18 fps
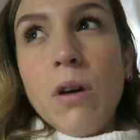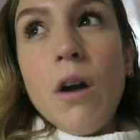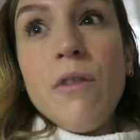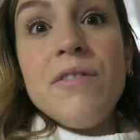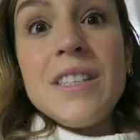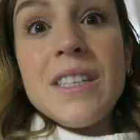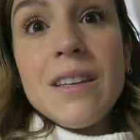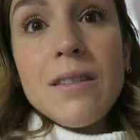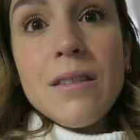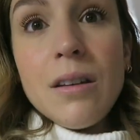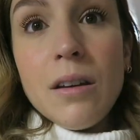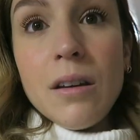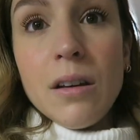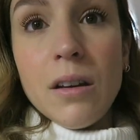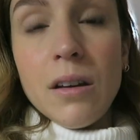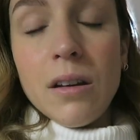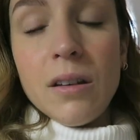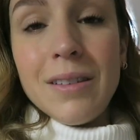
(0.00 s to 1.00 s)
Ah, visite
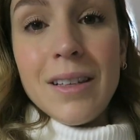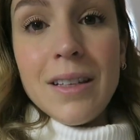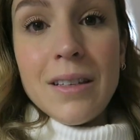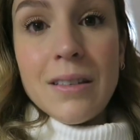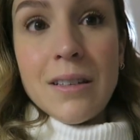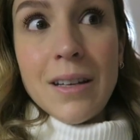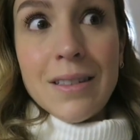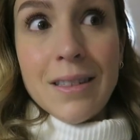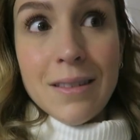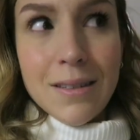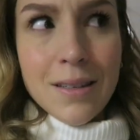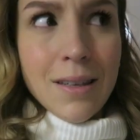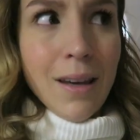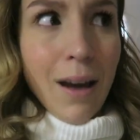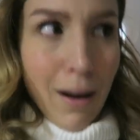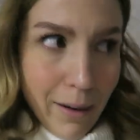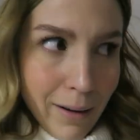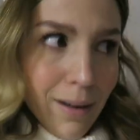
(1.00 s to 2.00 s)
euh, des antiquaires?